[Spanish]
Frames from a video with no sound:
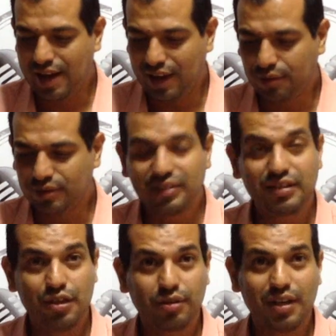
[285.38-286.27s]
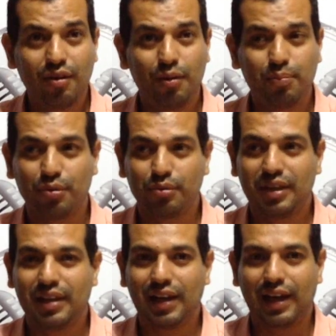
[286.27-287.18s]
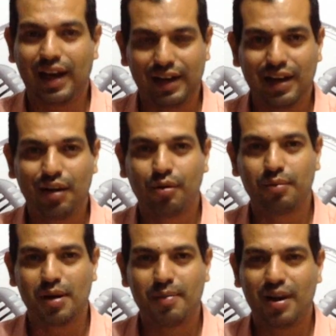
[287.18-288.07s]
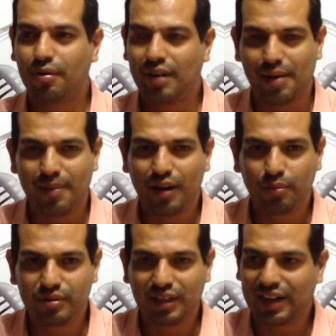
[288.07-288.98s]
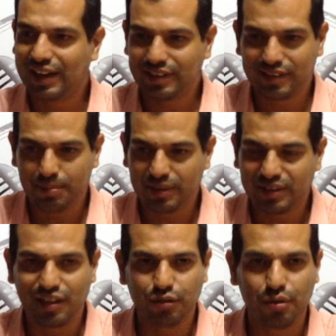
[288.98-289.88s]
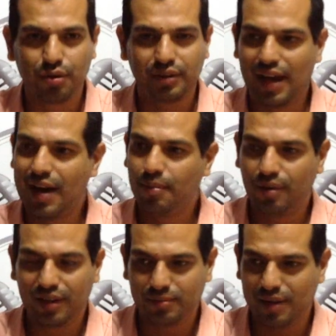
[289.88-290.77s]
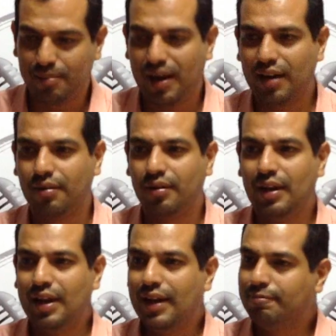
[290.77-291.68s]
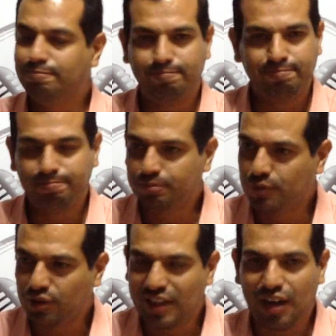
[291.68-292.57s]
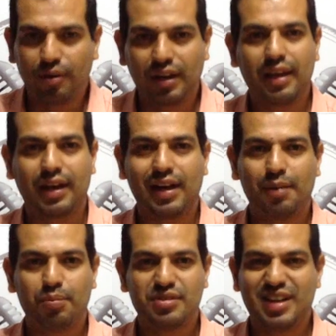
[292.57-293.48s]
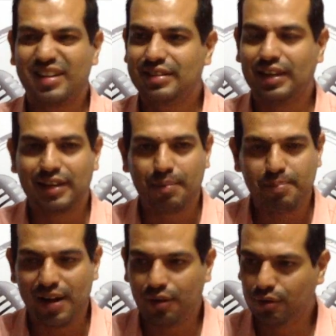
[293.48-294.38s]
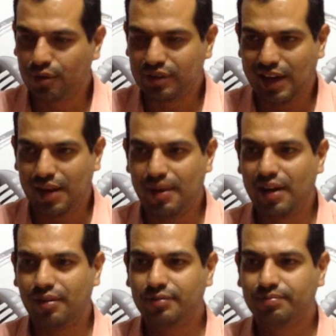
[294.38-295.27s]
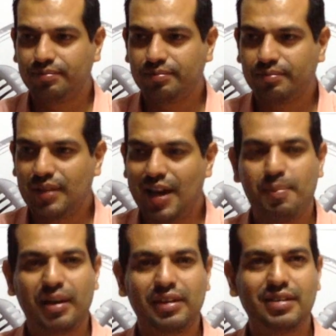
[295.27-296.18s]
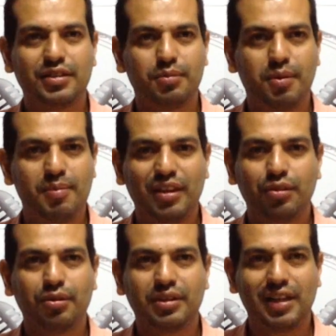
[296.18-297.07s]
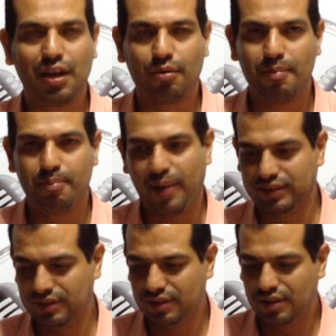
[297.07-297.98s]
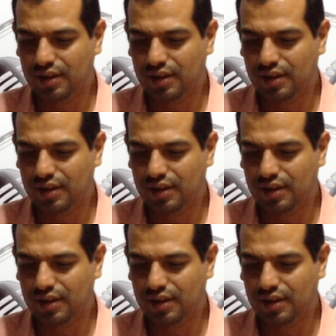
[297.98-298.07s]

Y entonces si yo tengo la oportunidad de arreglarlo con mi hermano, hermano, muchas gracias, a pesar de todo te amo, eres mi hermano, no tengo nada que reprocharte, te perdono, te libero y a partir de este momento te dejo en paz.